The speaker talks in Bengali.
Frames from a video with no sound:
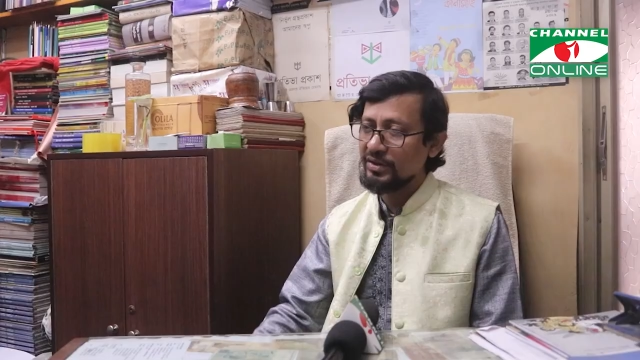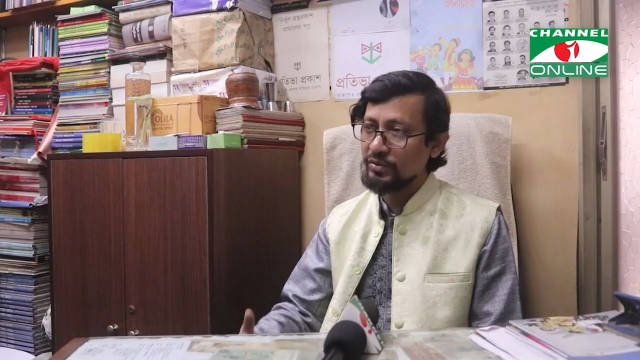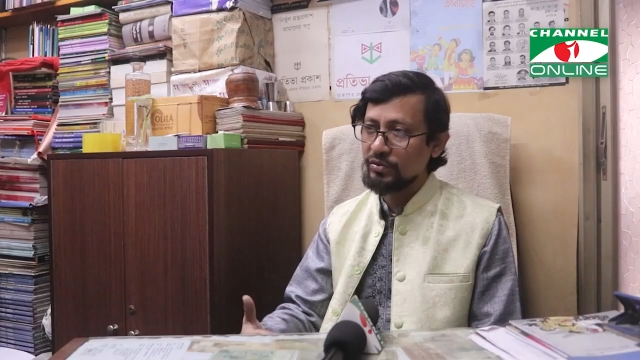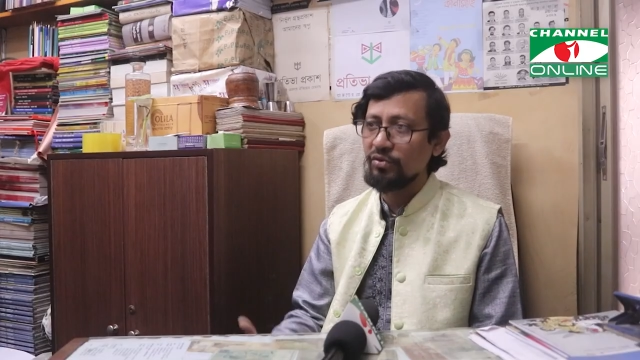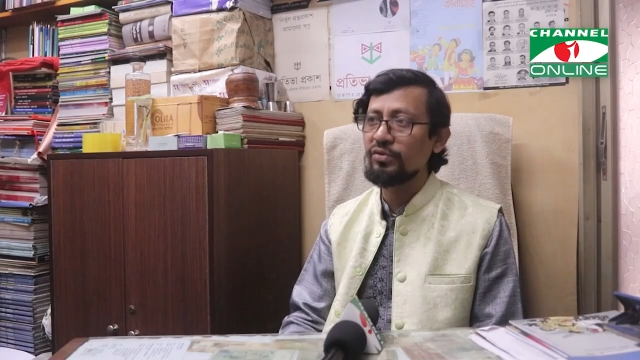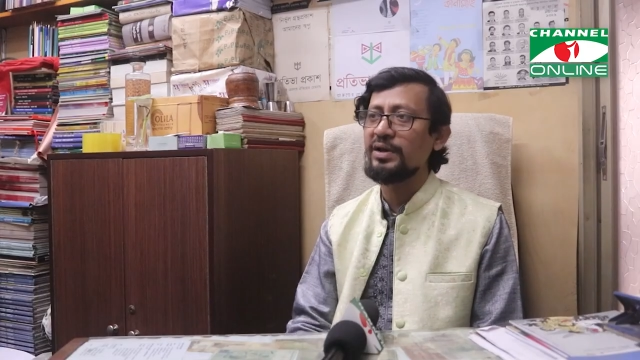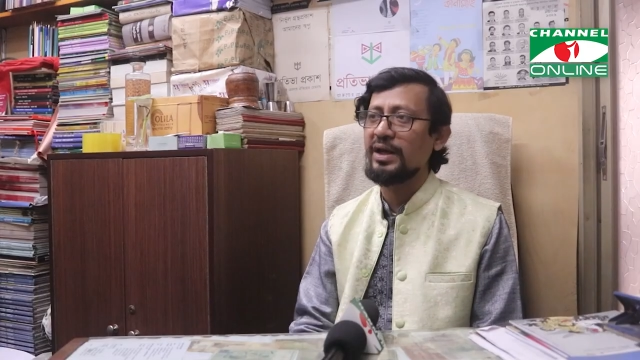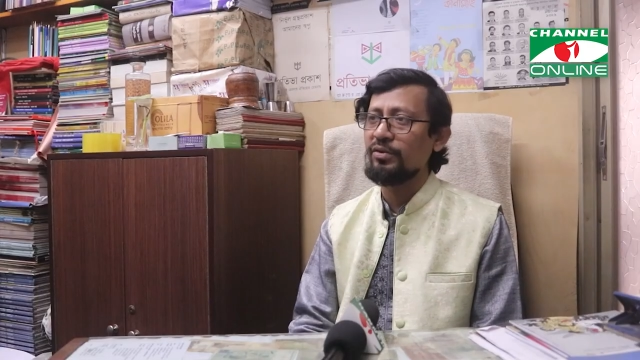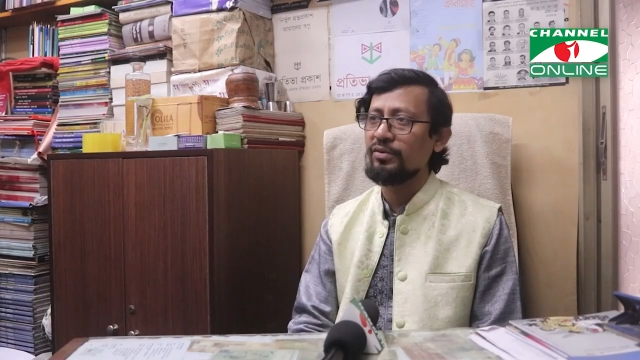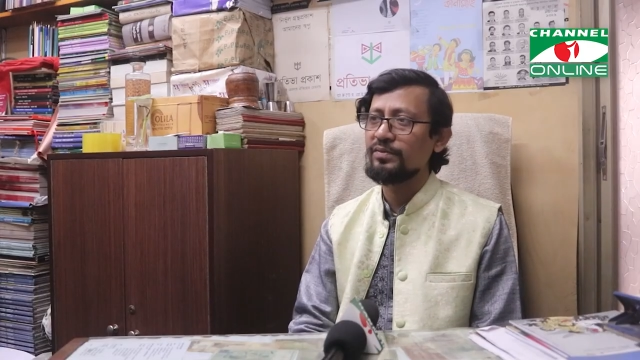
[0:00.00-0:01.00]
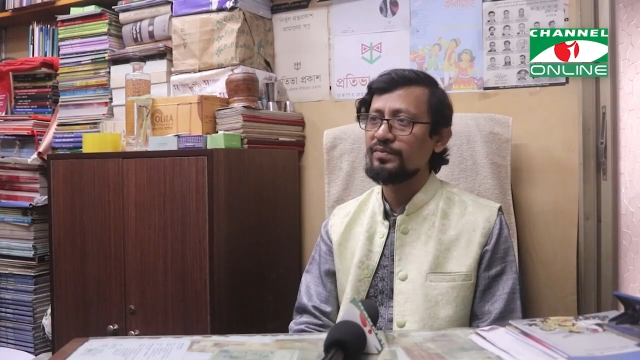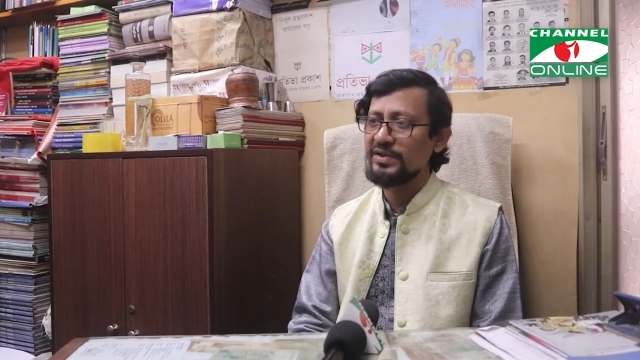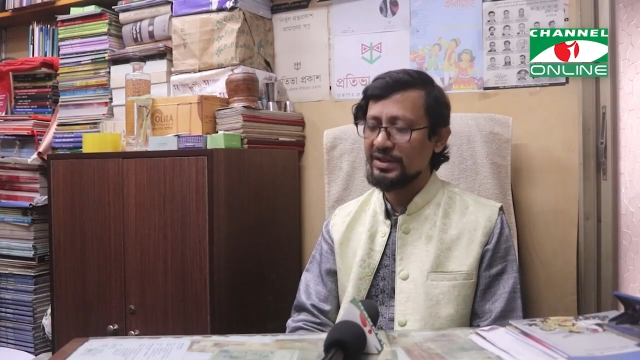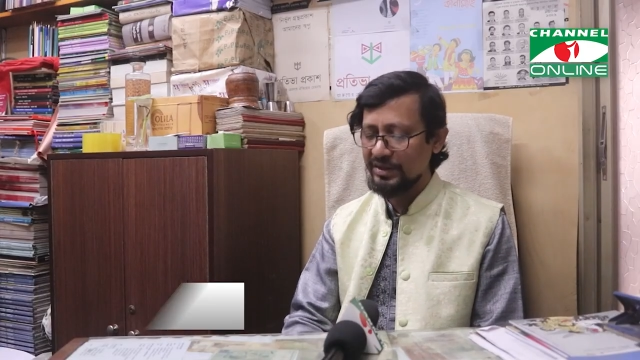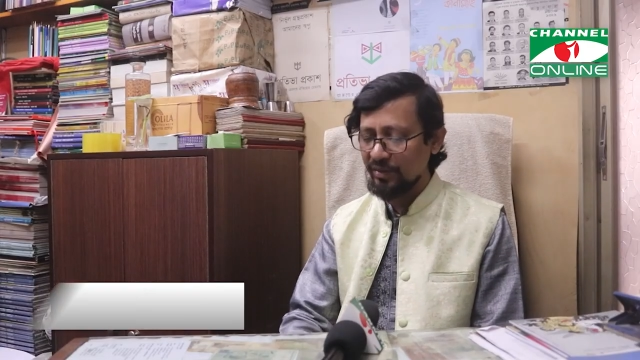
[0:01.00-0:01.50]
একজন তরুণ লেখক
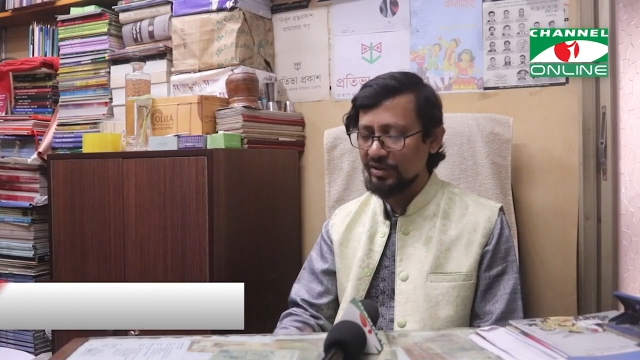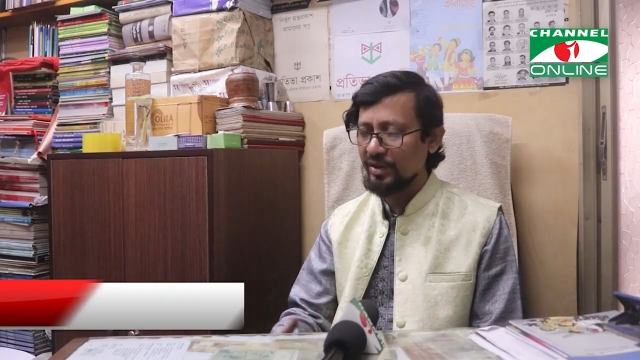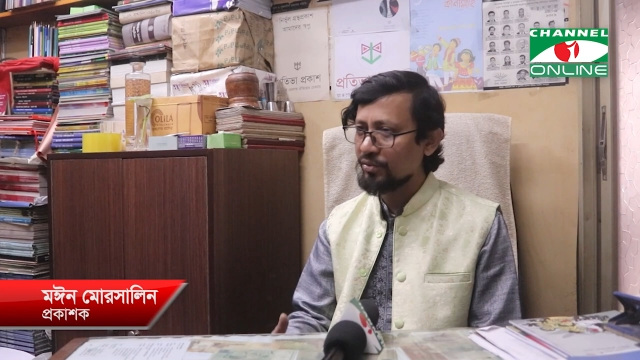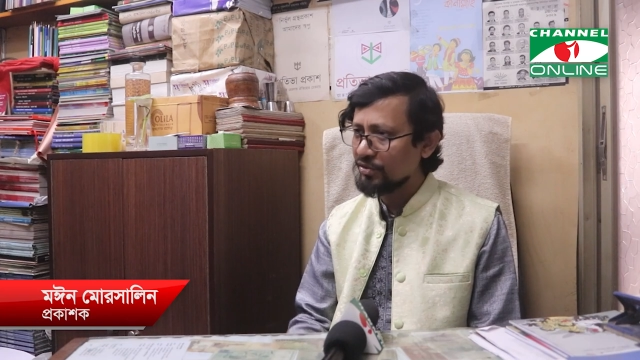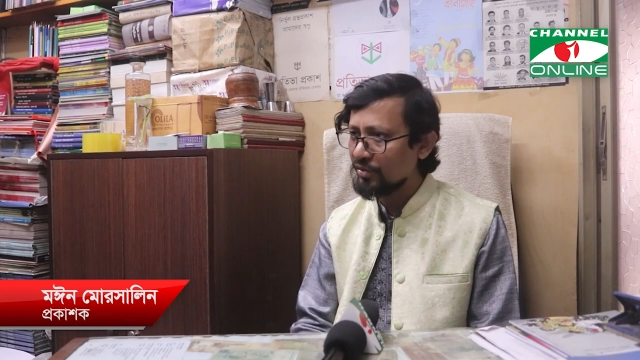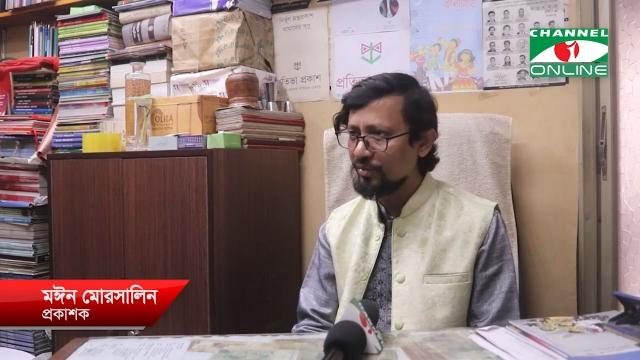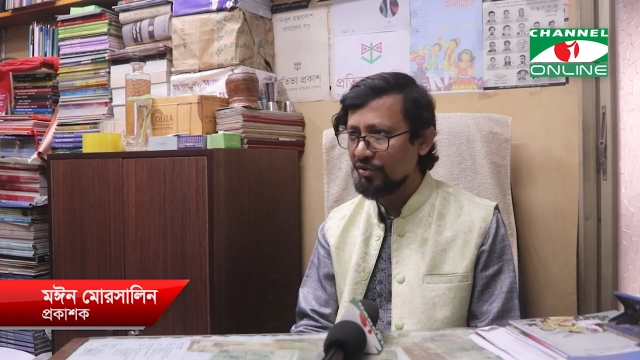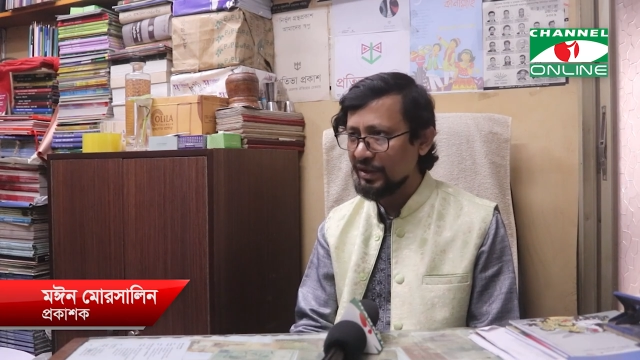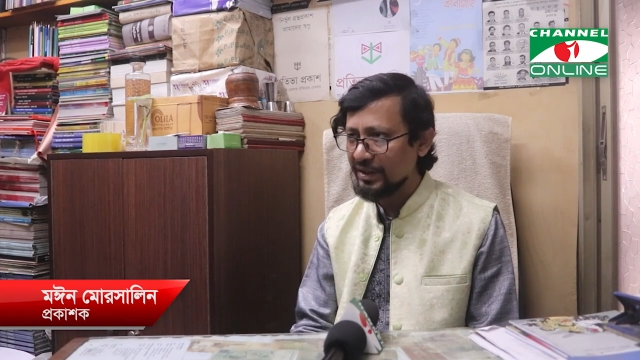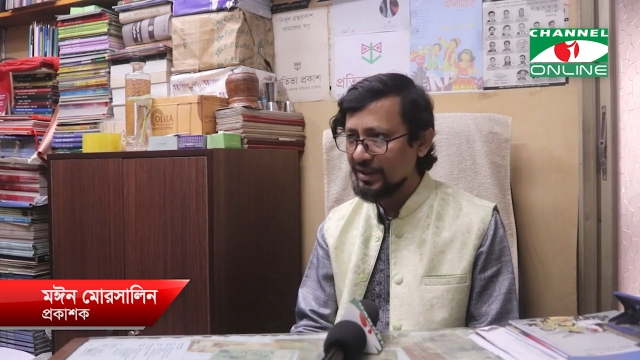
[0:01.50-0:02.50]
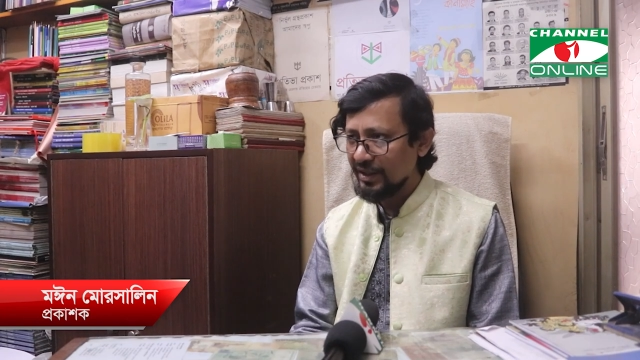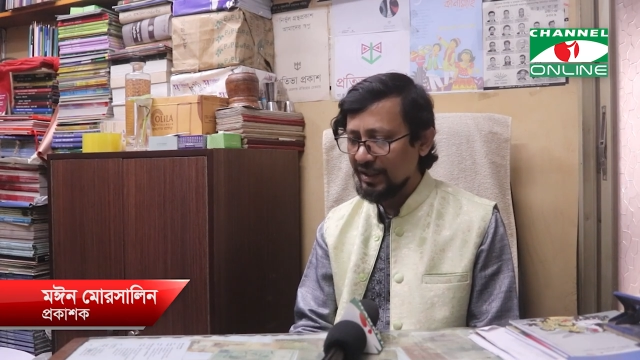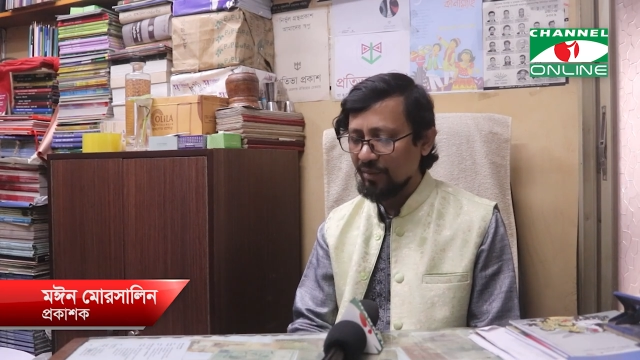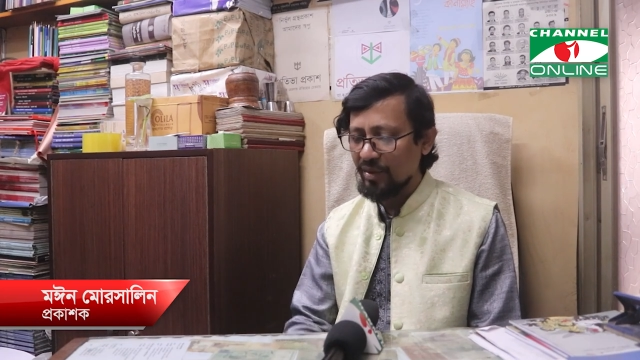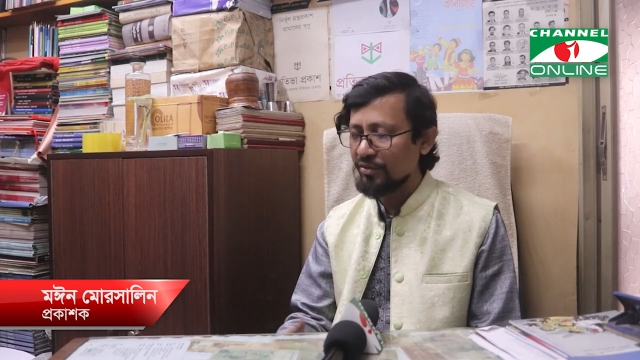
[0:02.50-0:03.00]
যার জীবনের প্রথম বই
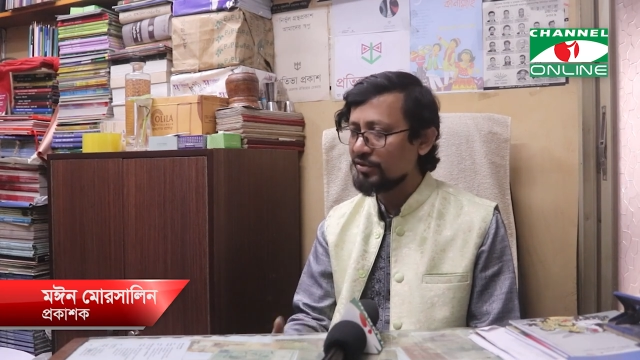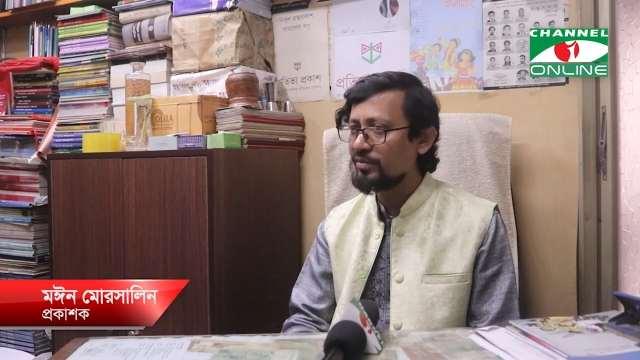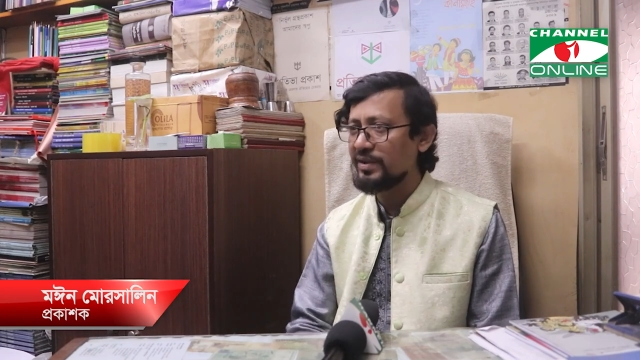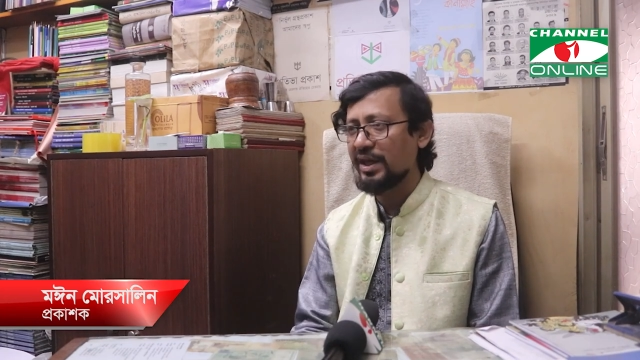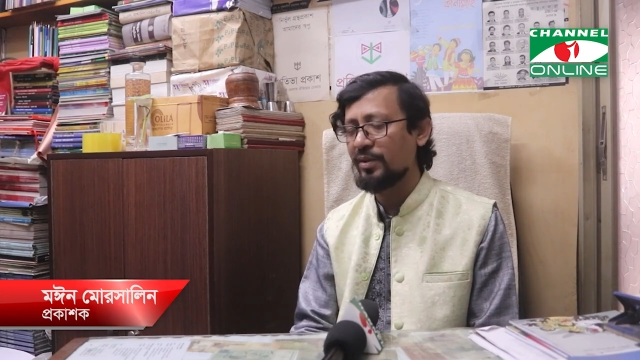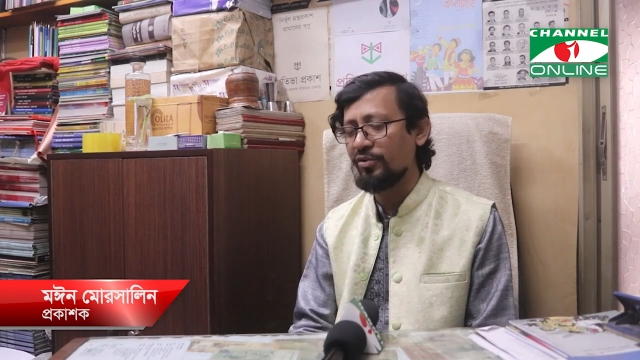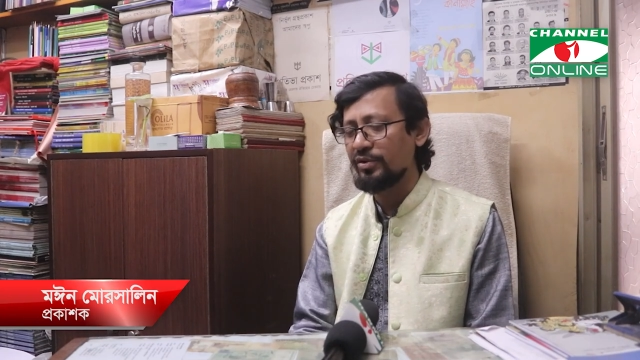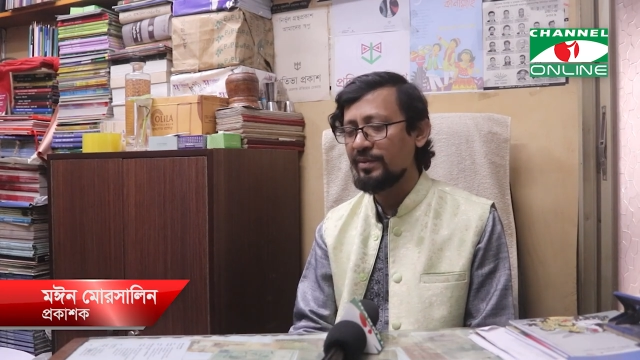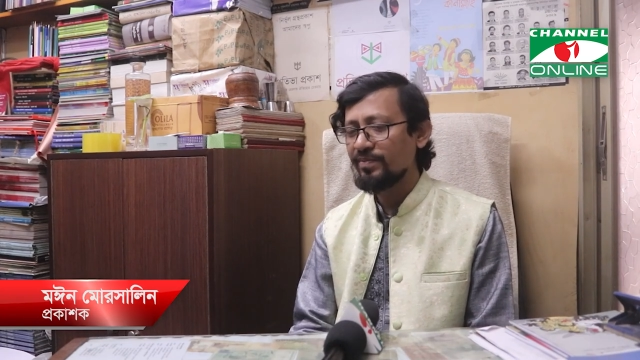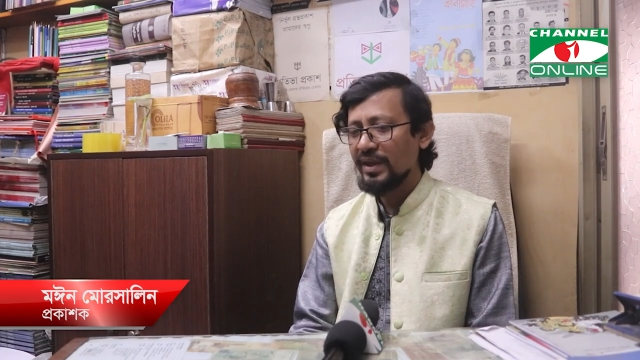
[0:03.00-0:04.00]
কিংবা প্রথম দিকের বই